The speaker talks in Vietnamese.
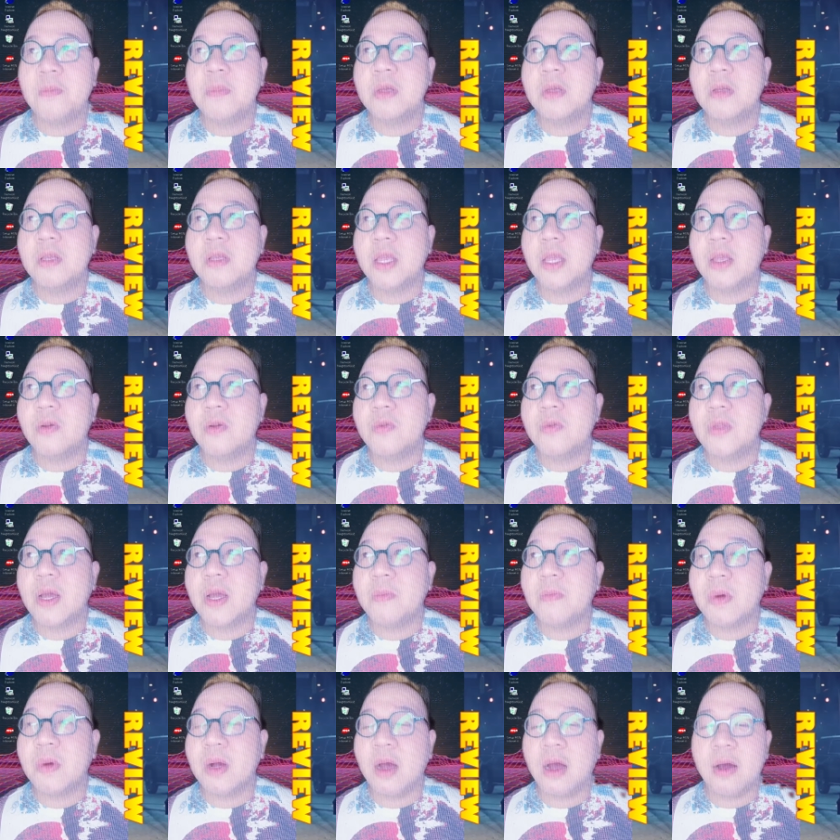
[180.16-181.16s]
như kiểu
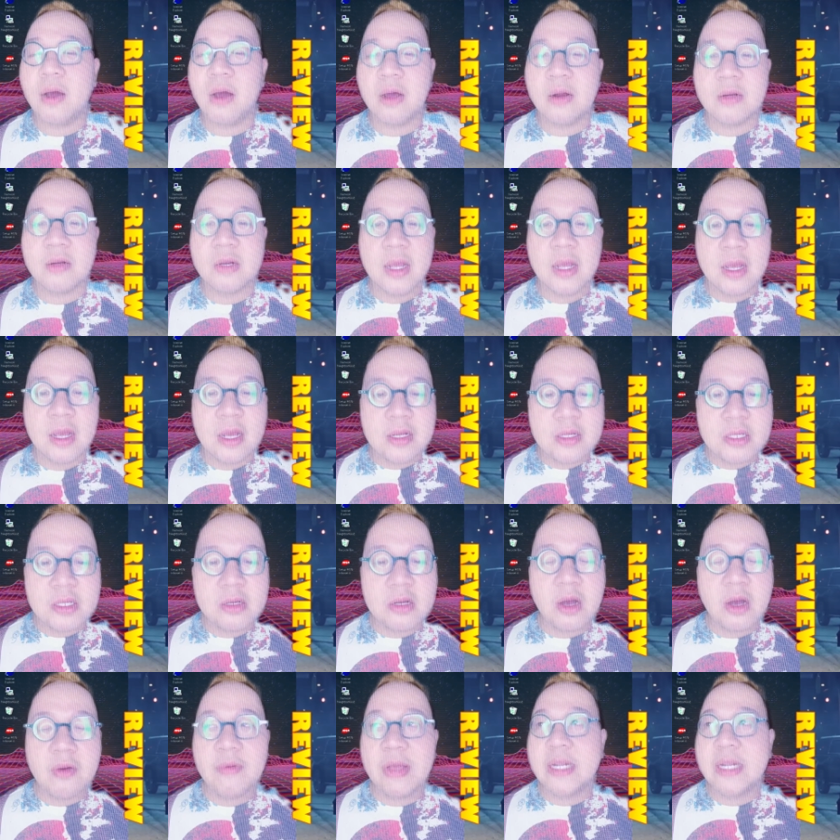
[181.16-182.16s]
trong à,
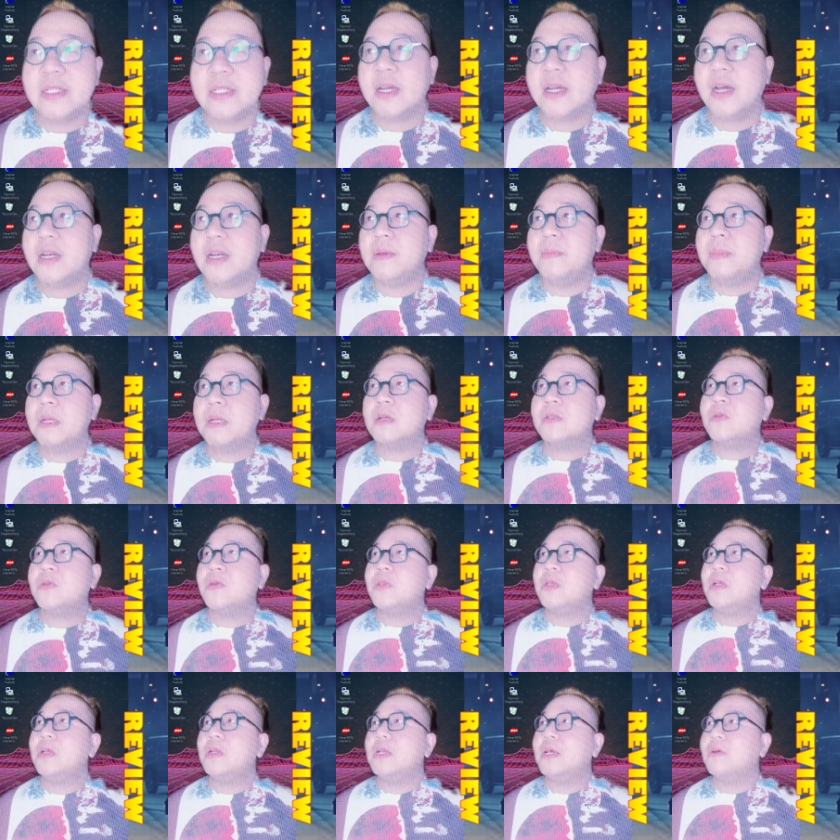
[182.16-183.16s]
trước Avenger thì mình có tổ
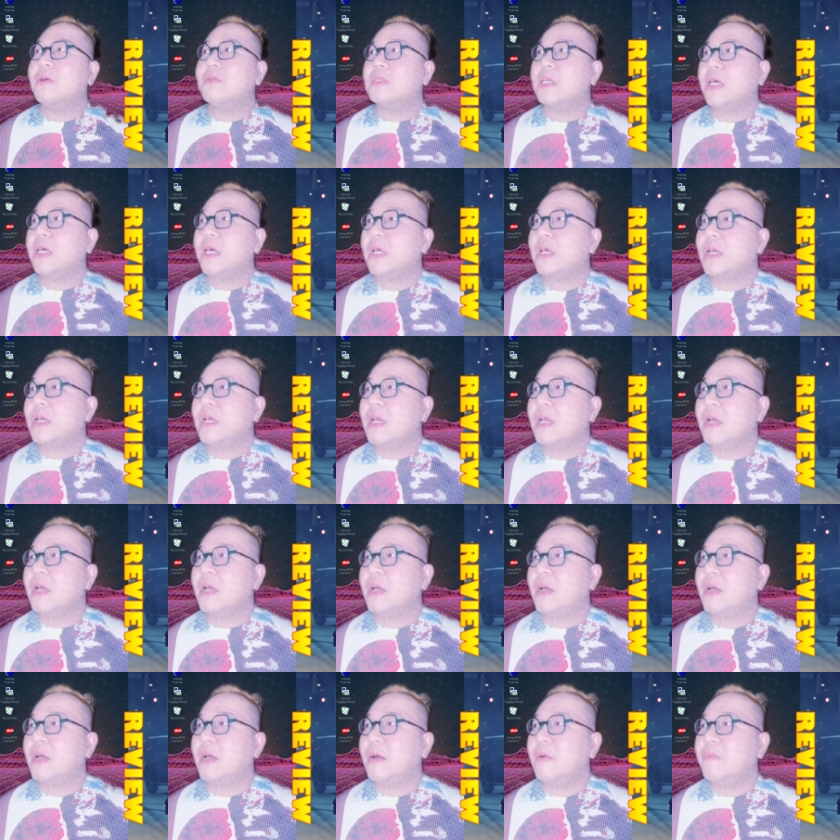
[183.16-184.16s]
chức nào ta à,
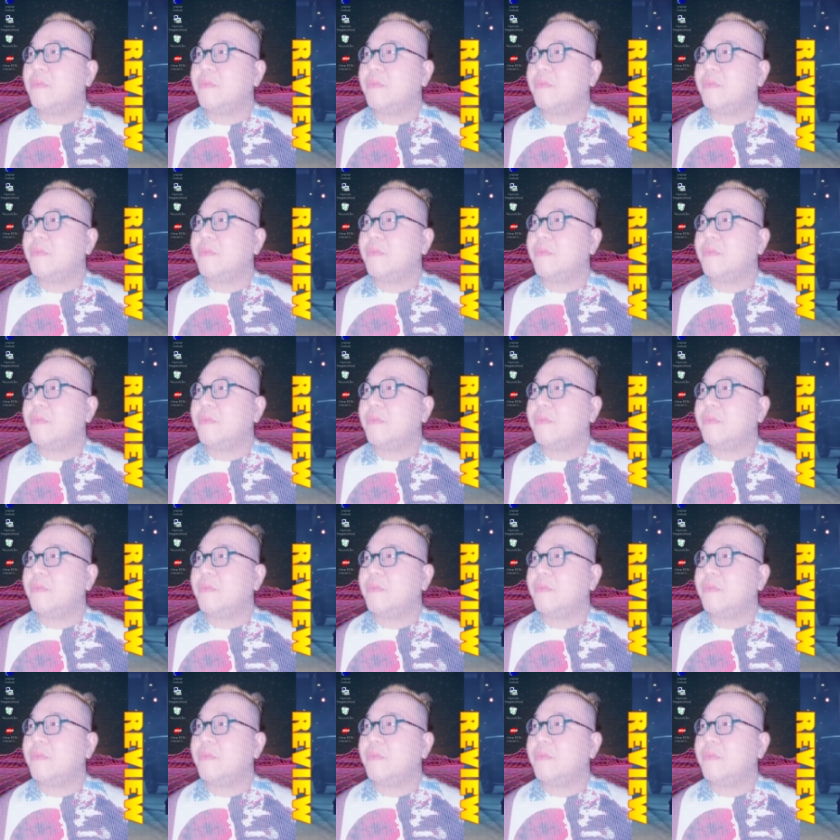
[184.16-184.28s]
ờ,